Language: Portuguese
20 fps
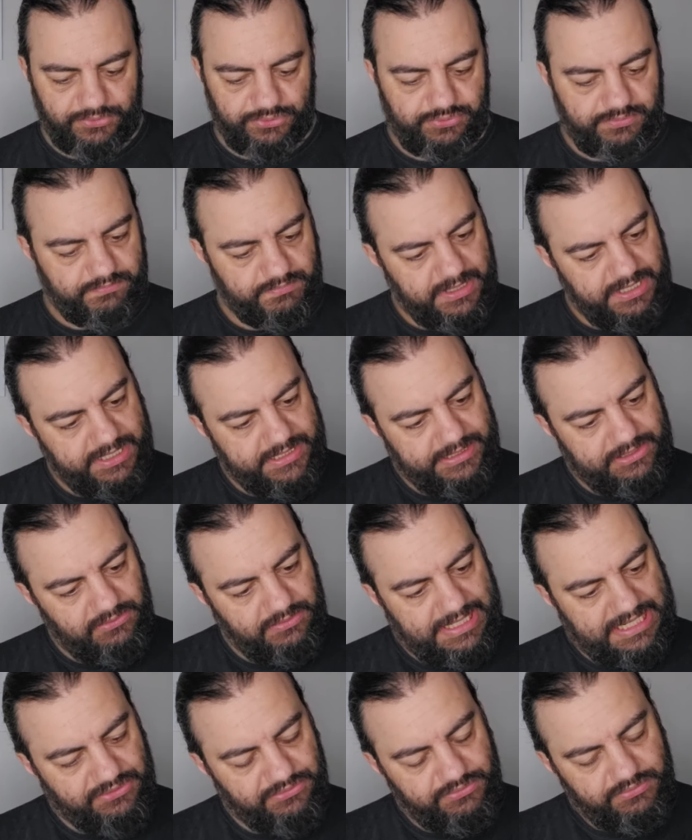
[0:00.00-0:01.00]
Muito bem, cadê o
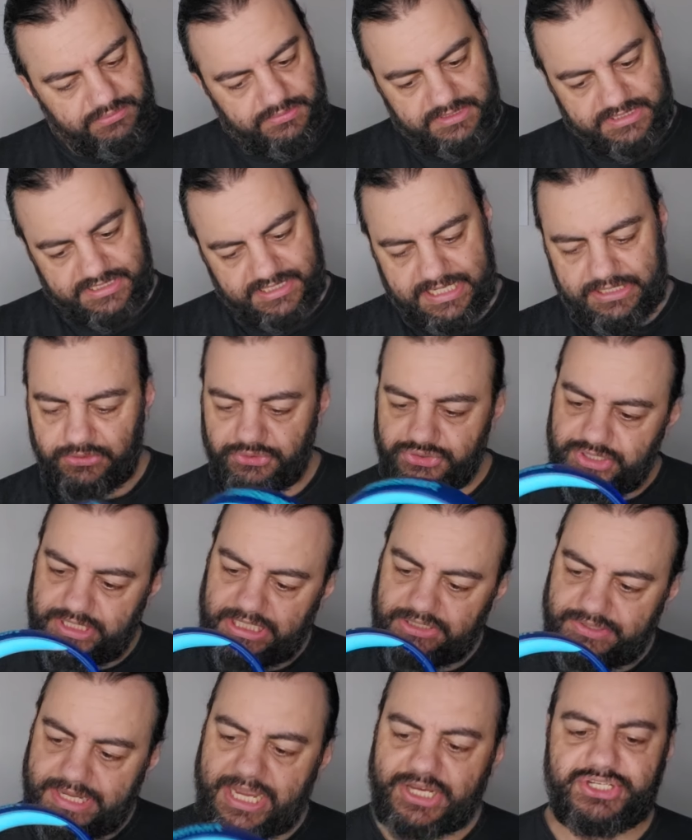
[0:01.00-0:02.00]
lado esquerdo
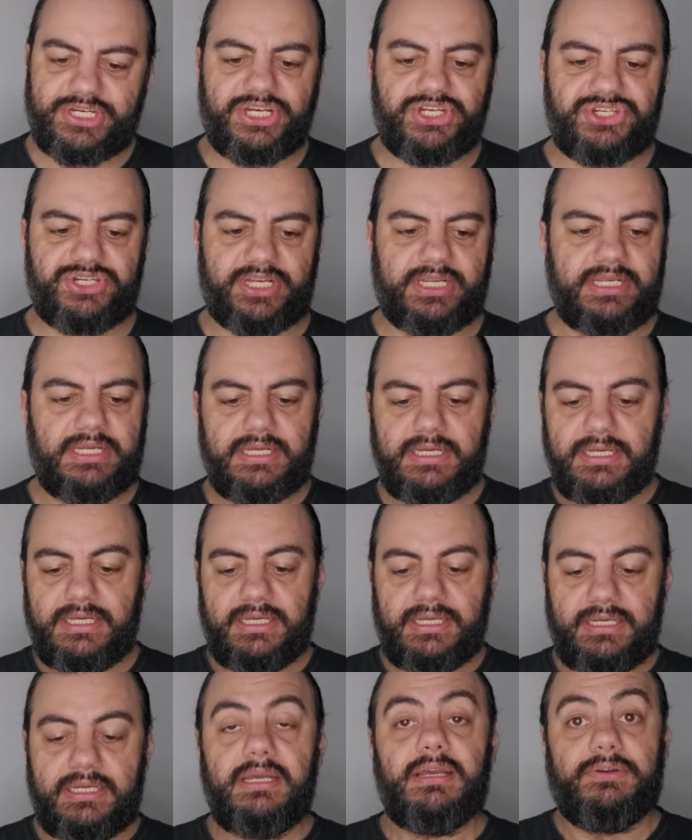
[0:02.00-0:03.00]
direito? Ah, já achei.
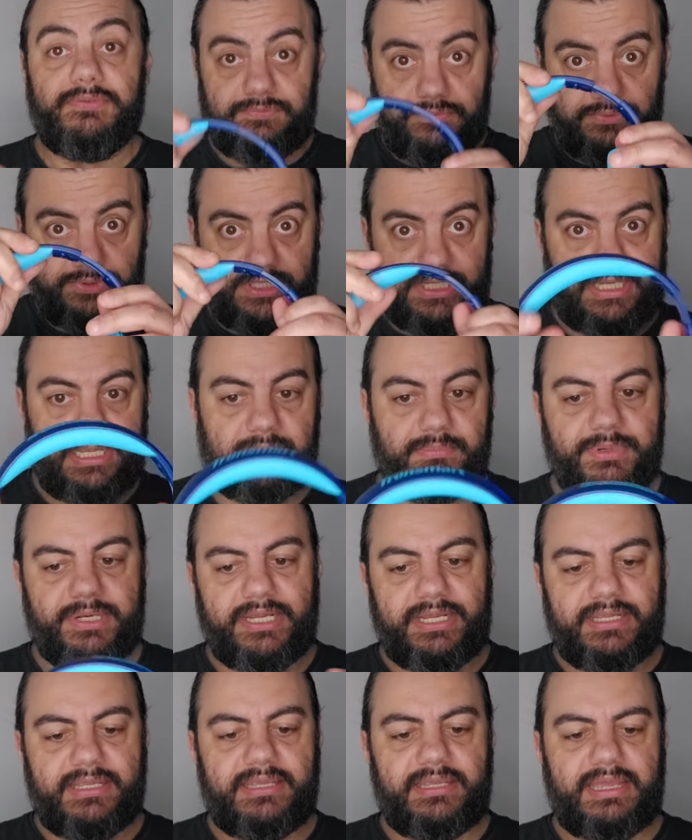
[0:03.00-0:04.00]
Vou ter que abrir
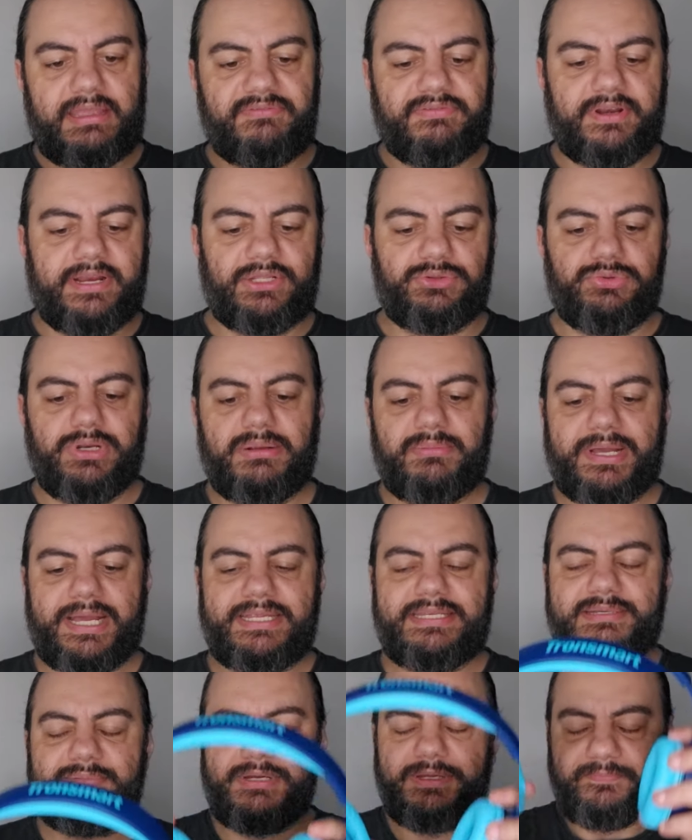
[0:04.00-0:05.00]
aqui a envergadura
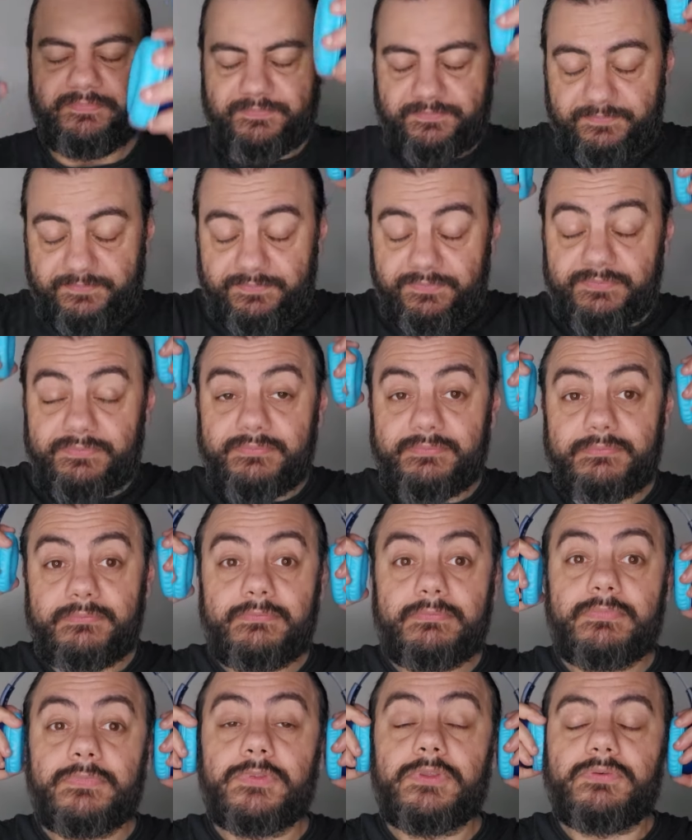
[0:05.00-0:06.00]
máxima.
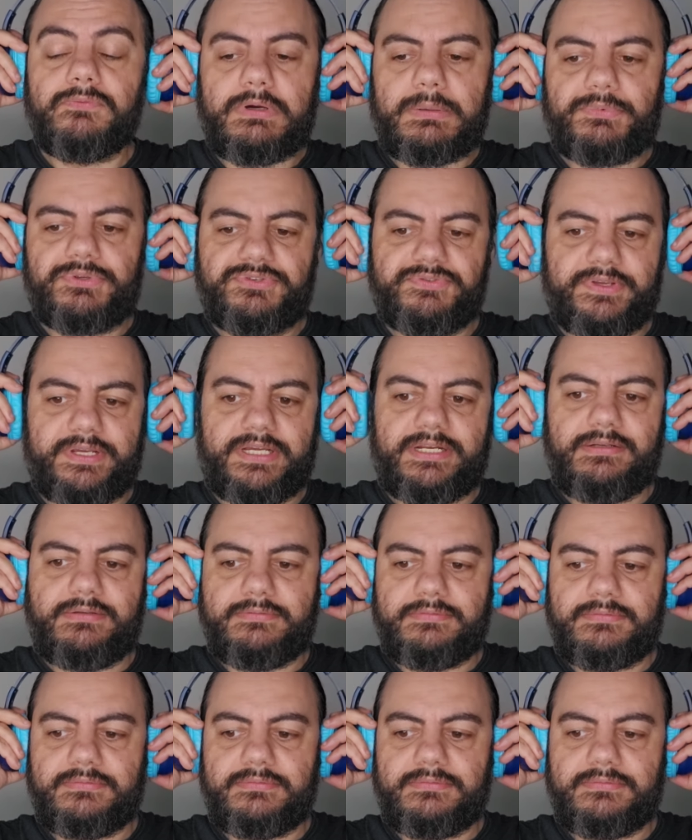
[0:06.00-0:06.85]
Vamos ver.